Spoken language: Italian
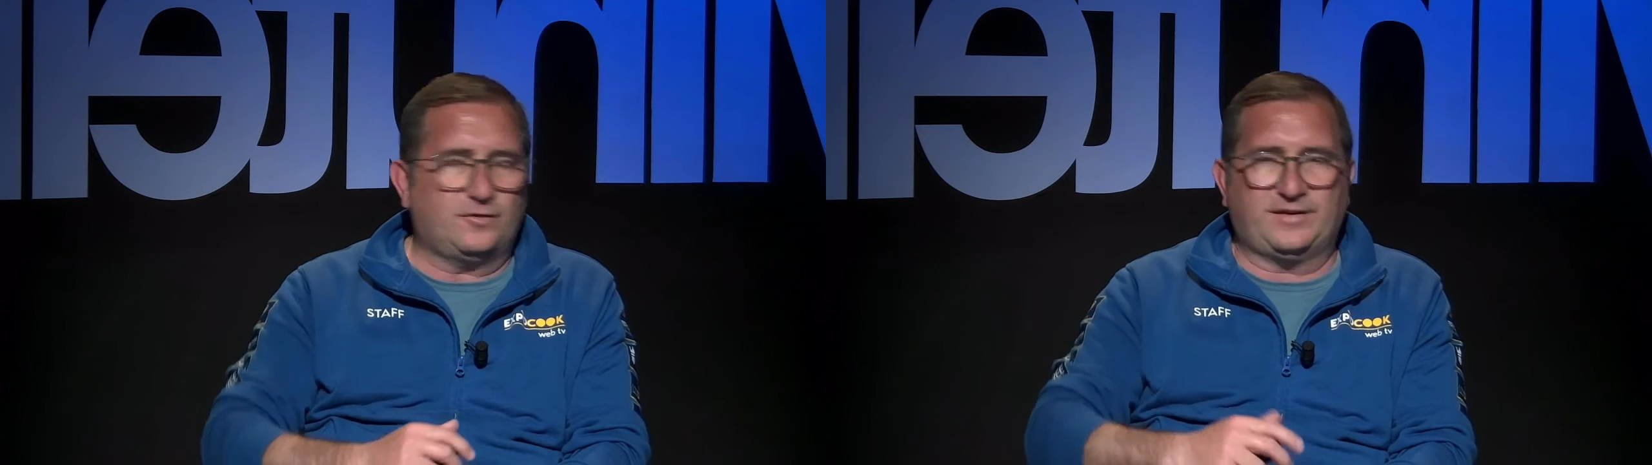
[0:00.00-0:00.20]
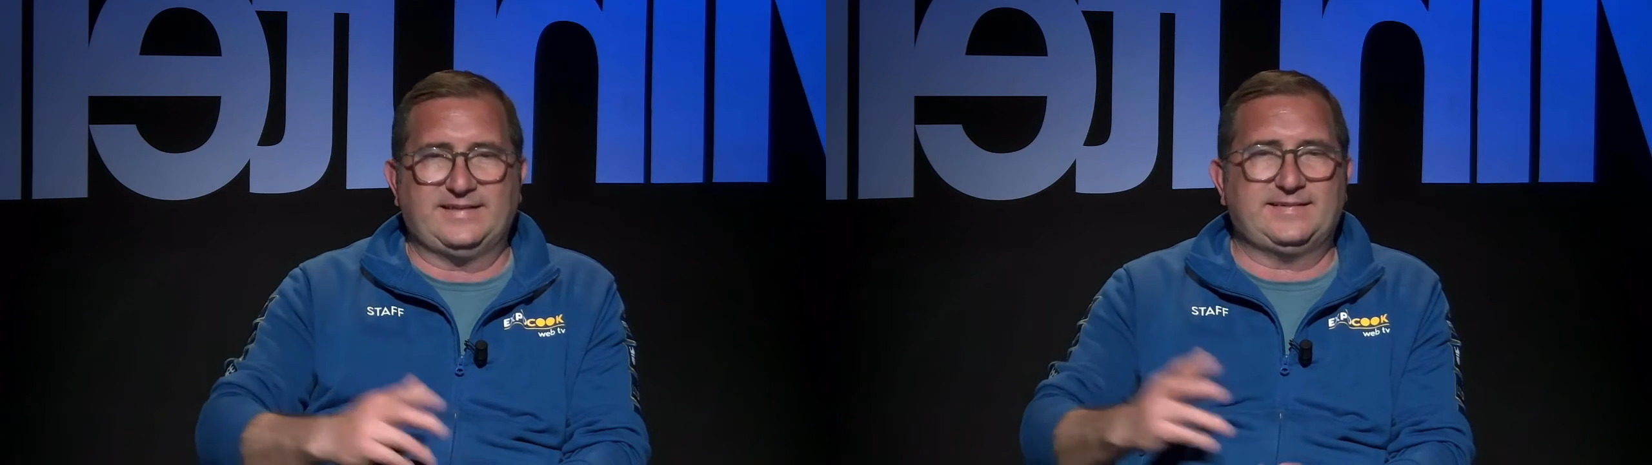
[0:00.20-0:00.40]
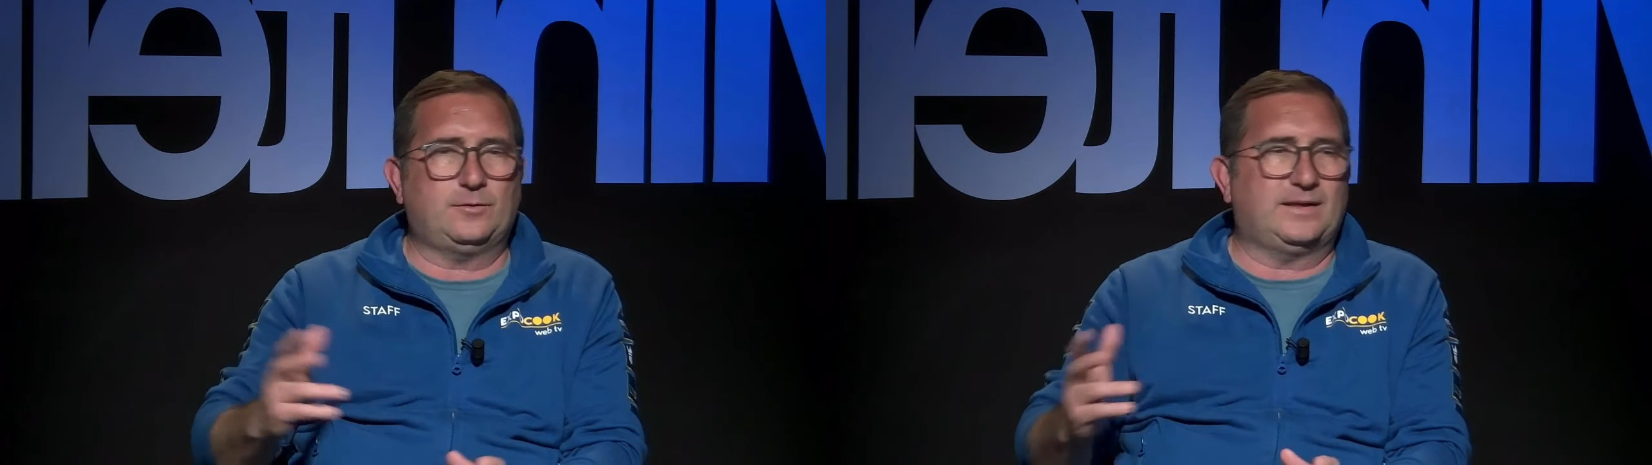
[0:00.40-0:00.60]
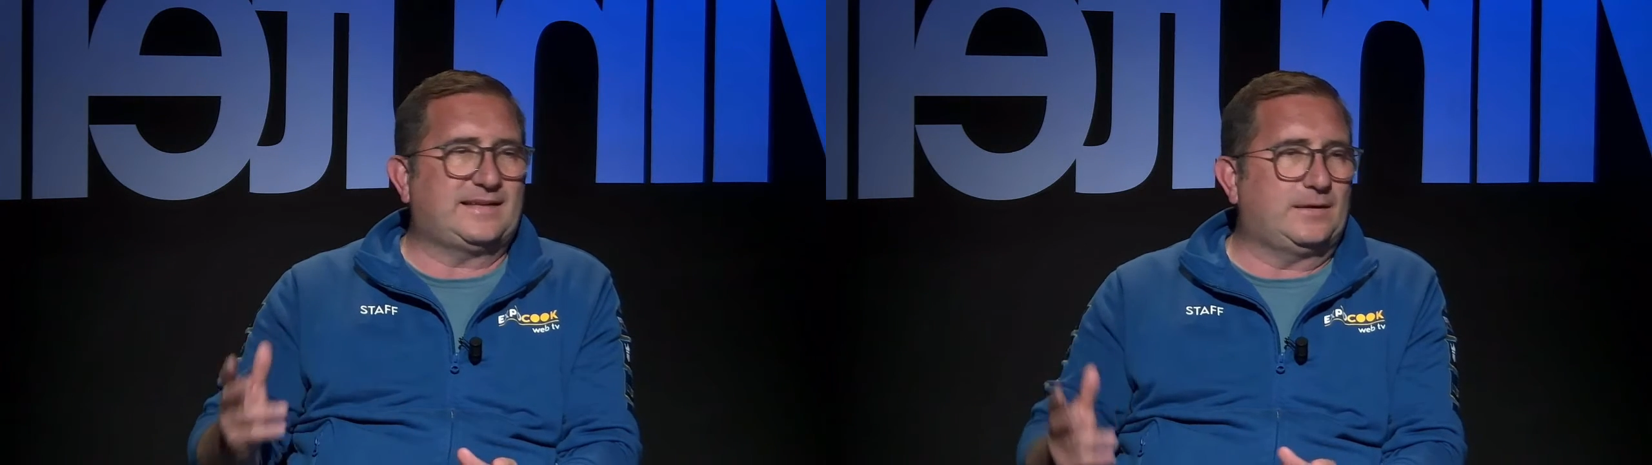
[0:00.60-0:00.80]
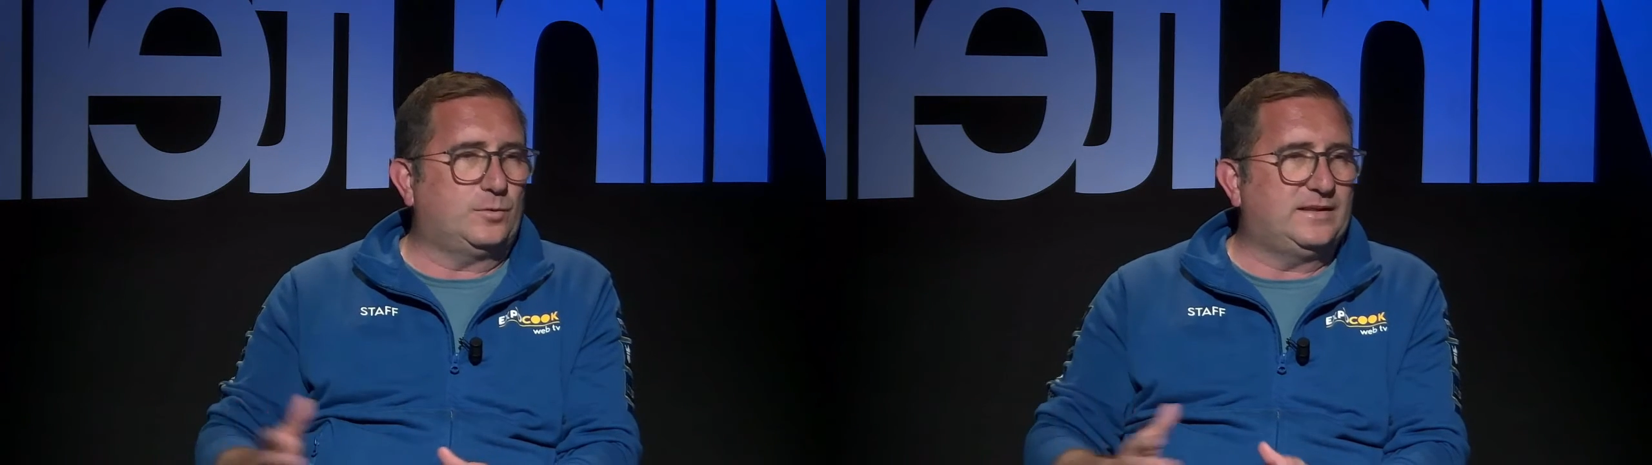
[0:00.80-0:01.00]
lo faresti con
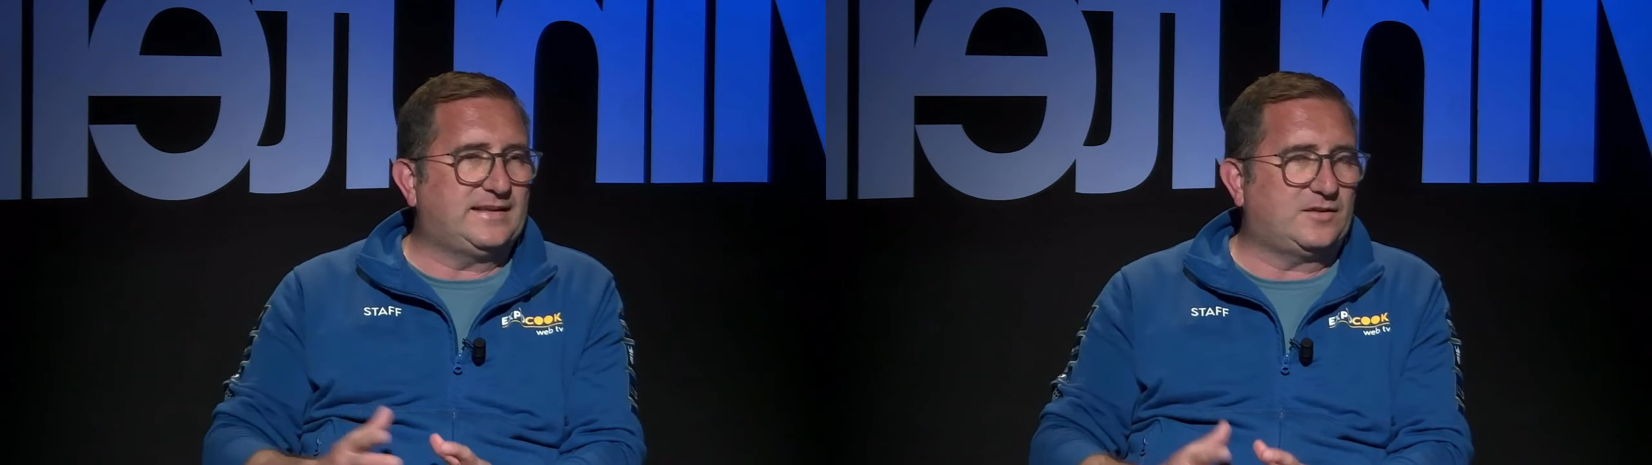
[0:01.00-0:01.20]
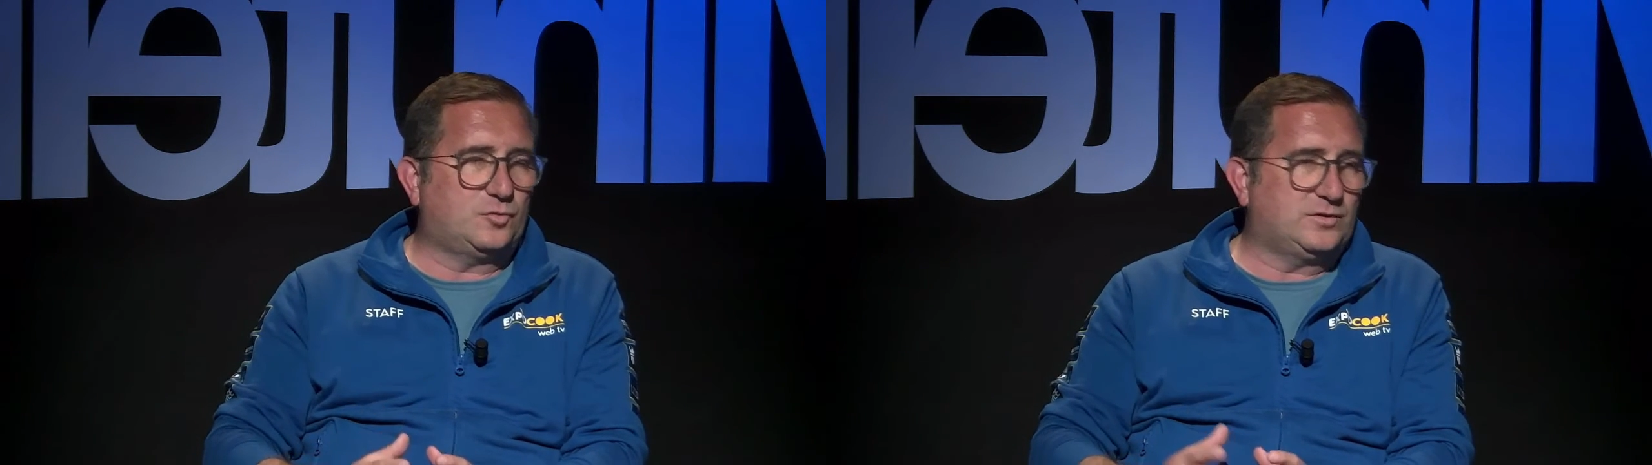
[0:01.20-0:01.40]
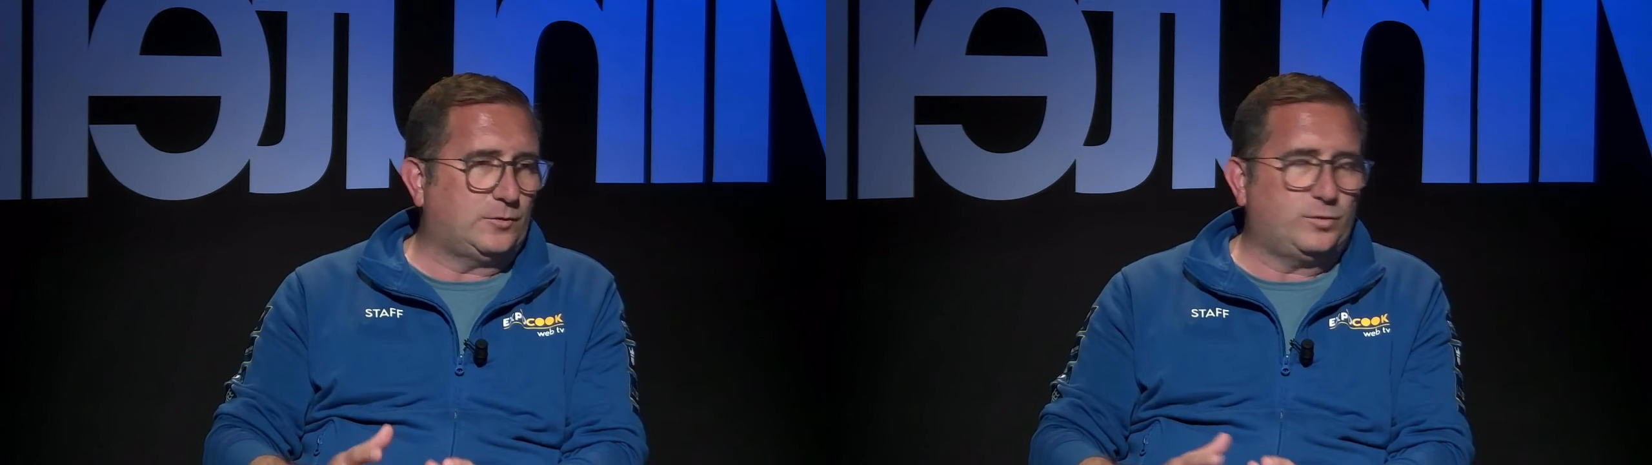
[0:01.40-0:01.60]
una tranquillità assoluta,